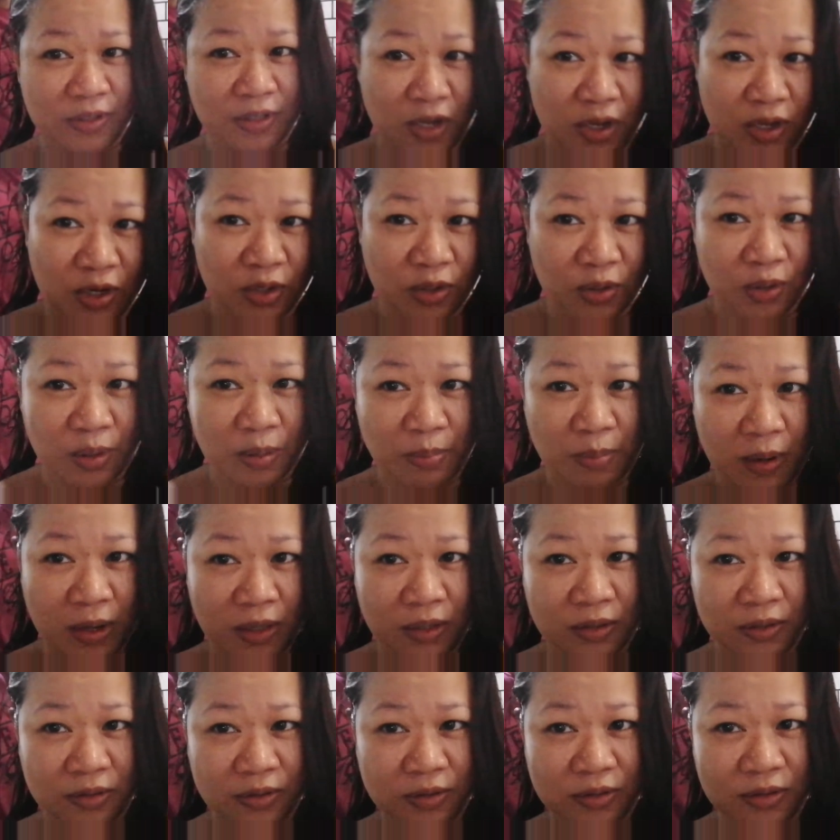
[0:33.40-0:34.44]
Ngayon, ito
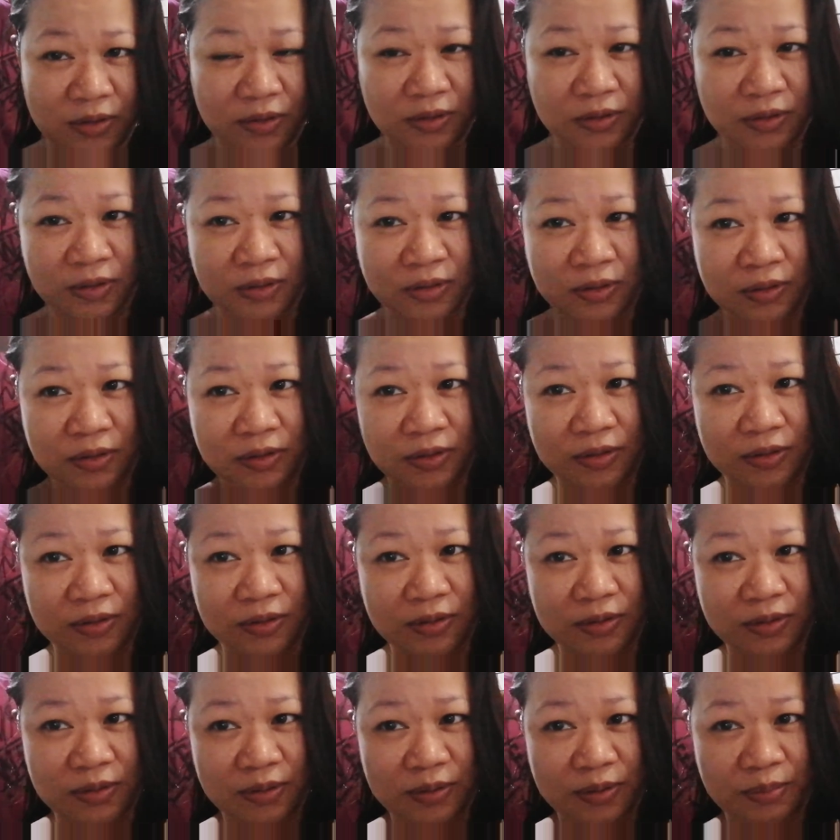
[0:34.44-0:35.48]
naman.
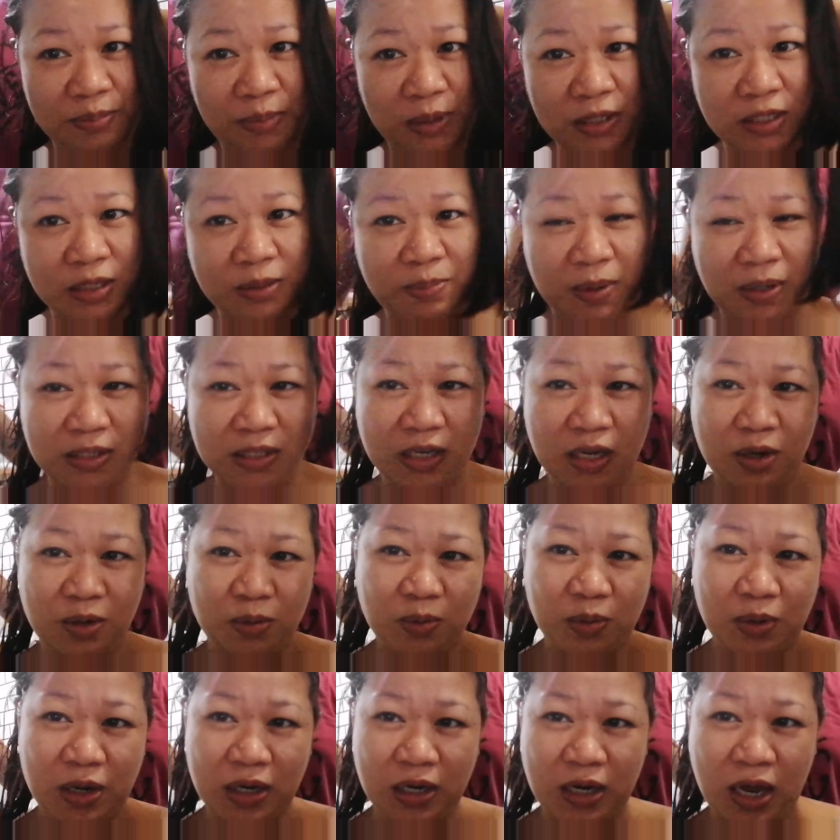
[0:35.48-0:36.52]
Pachi-pachi ang
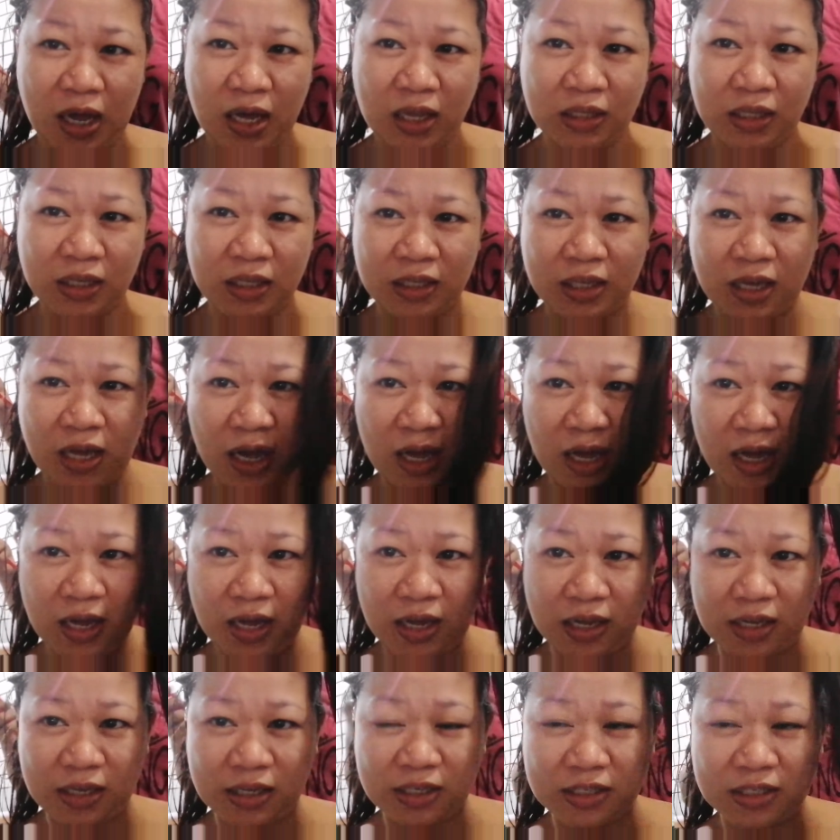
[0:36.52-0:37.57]
kulay natin,
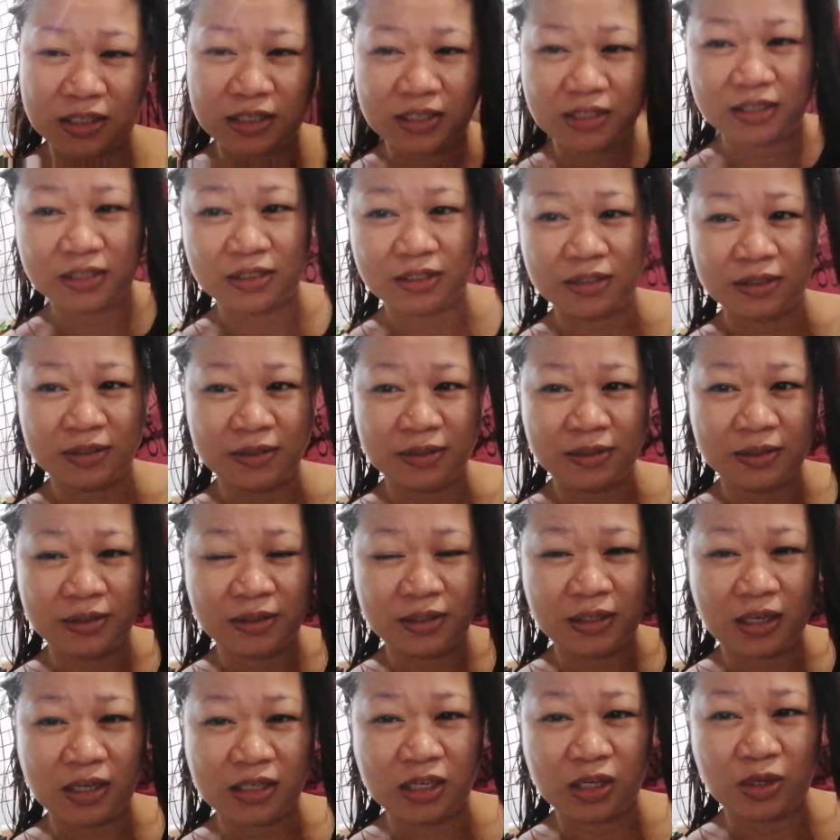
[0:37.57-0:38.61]
guys.
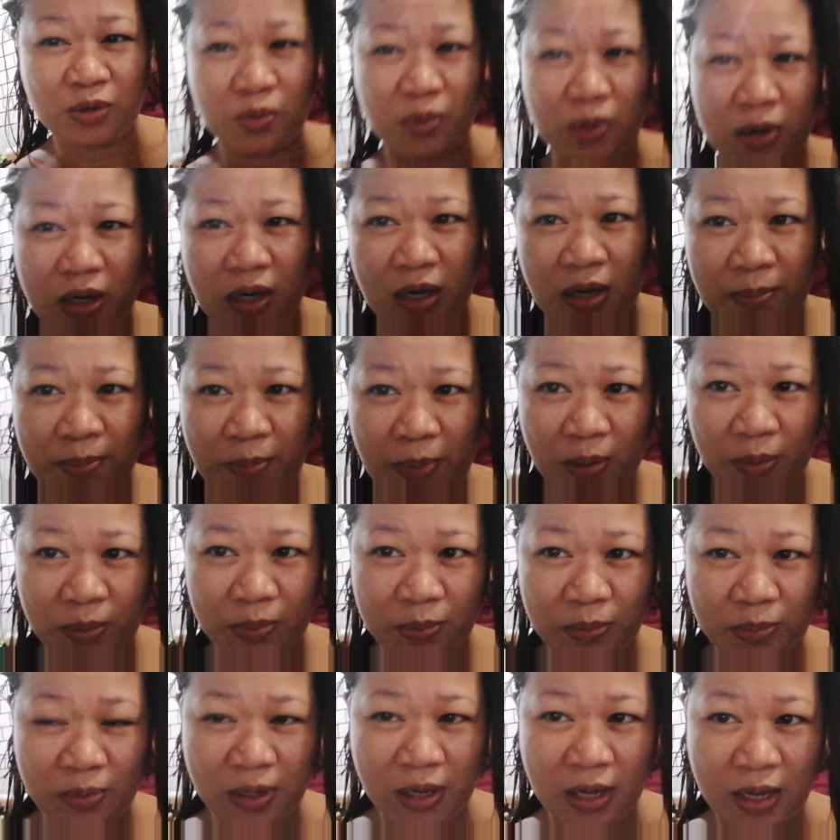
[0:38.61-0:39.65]
Kasi kulang ang
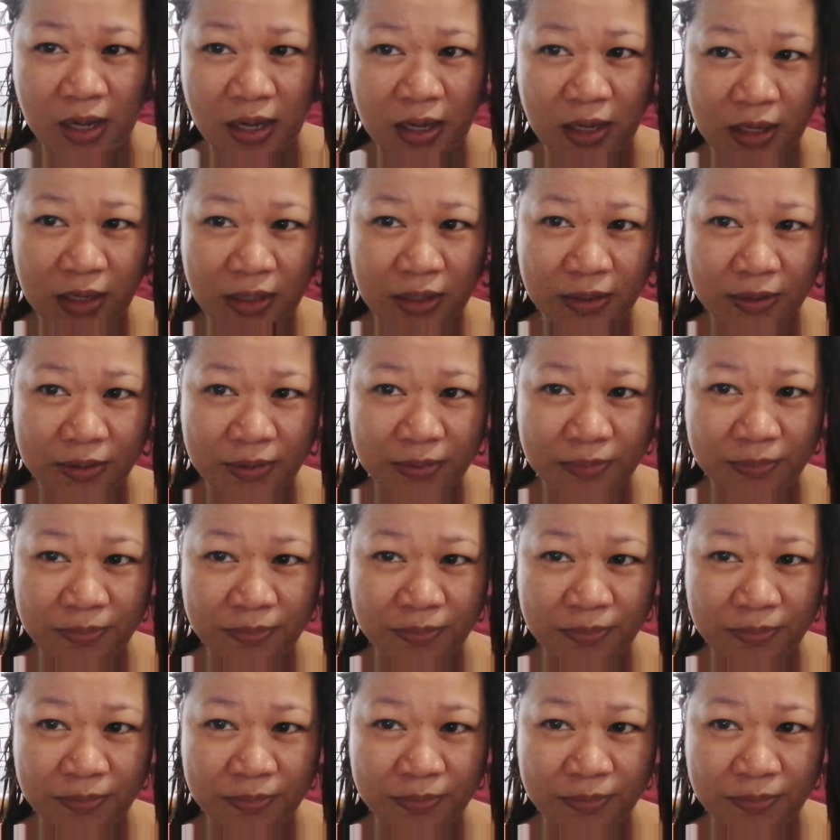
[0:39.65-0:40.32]
pangkulay.